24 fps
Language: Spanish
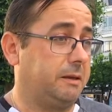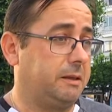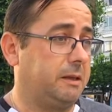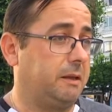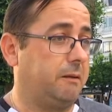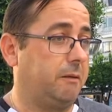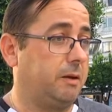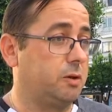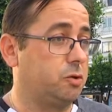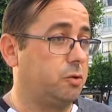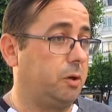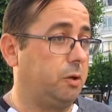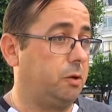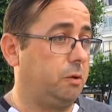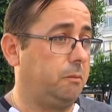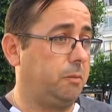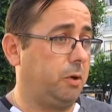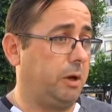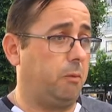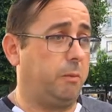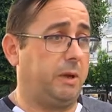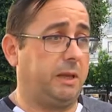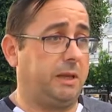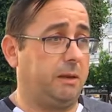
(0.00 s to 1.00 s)
bastante bien, sobre todo
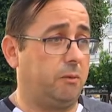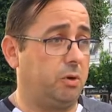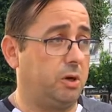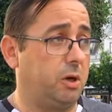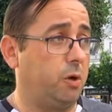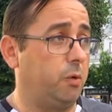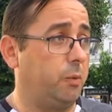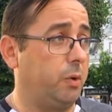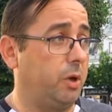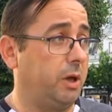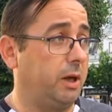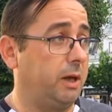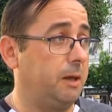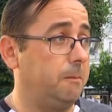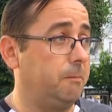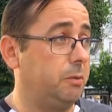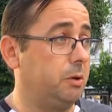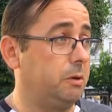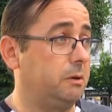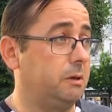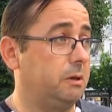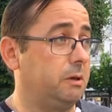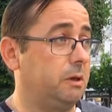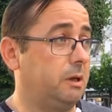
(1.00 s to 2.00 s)
porque aumentamos el número de
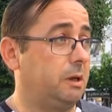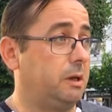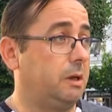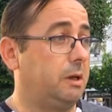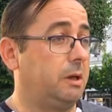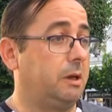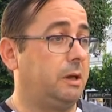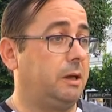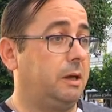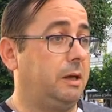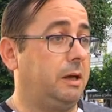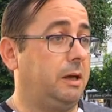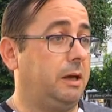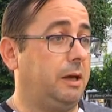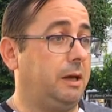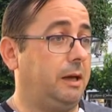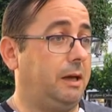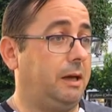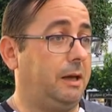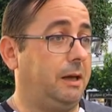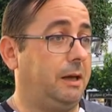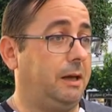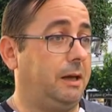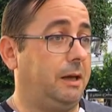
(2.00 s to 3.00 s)
equipos,
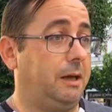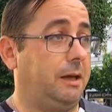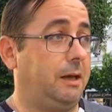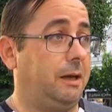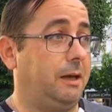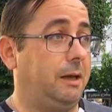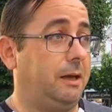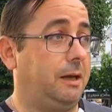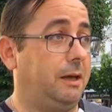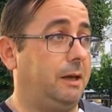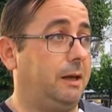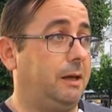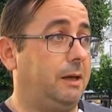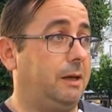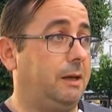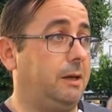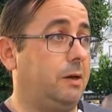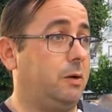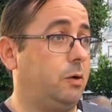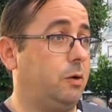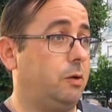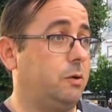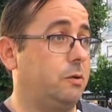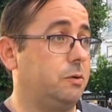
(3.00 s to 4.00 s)
eh,
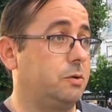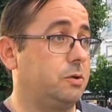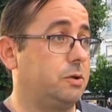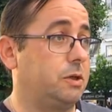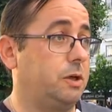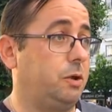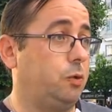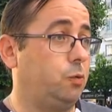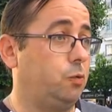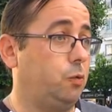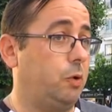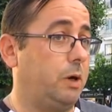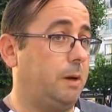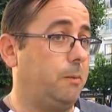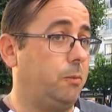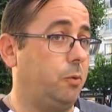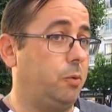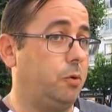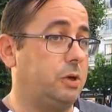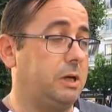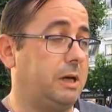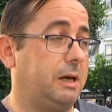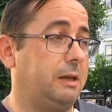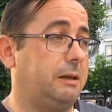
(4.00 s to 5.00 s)
nos
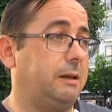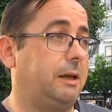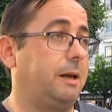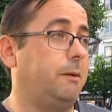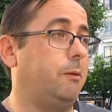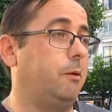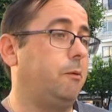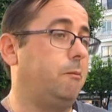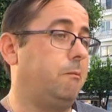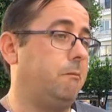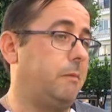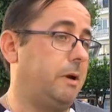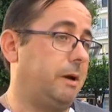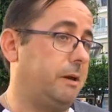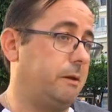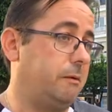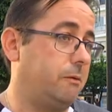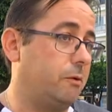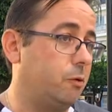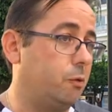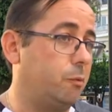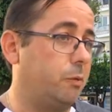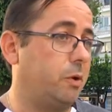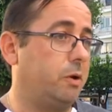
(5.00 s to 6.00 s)
situamos ya, tenemos
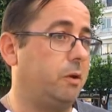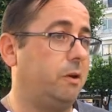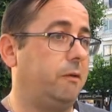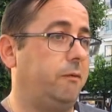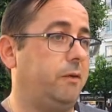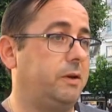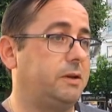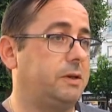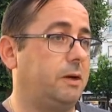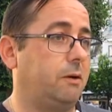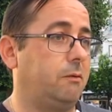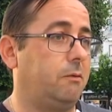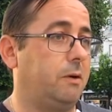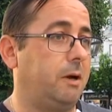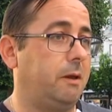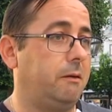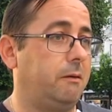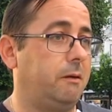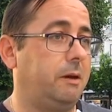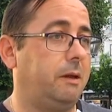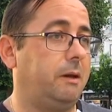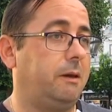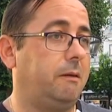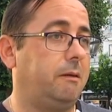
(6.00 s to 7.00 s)
mayor número de fichas
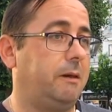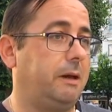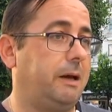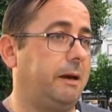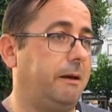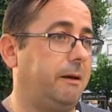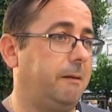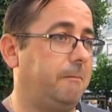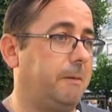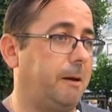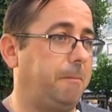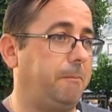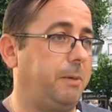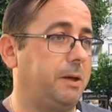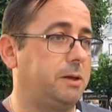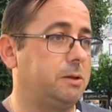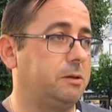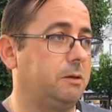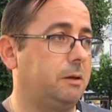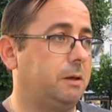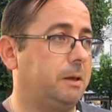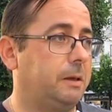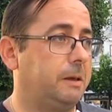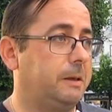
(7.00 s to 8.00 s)
jugadores, es decir, cada vez más
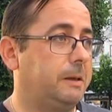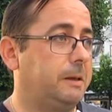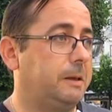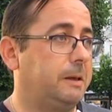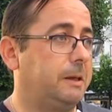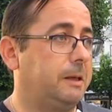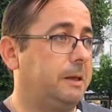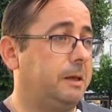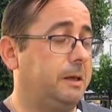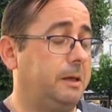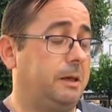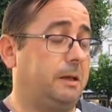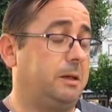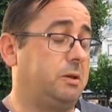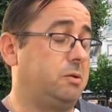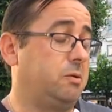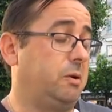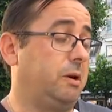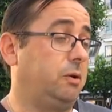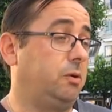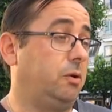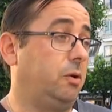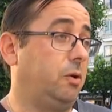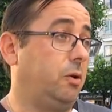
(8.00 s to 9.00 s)
peso y
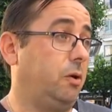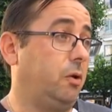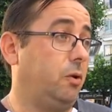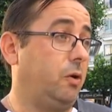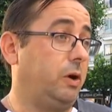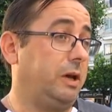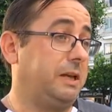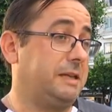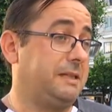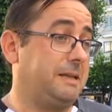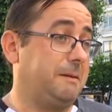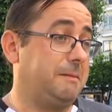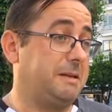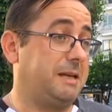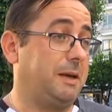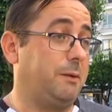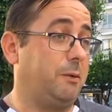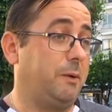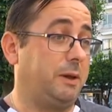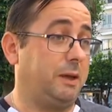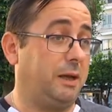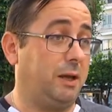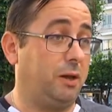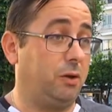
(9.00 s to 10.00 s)
sobre todo lo que sí
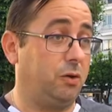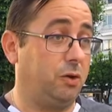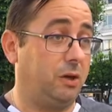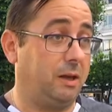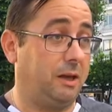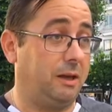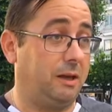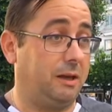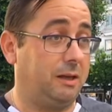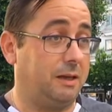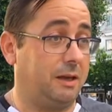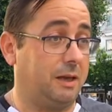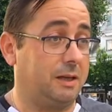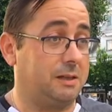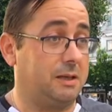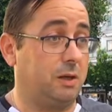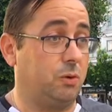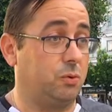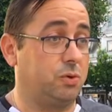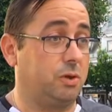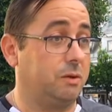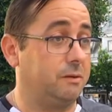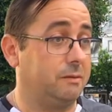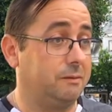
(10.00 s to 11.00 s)
seguimos manteniendo es,
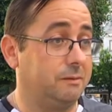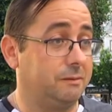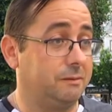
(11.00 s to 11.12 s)
ilusión.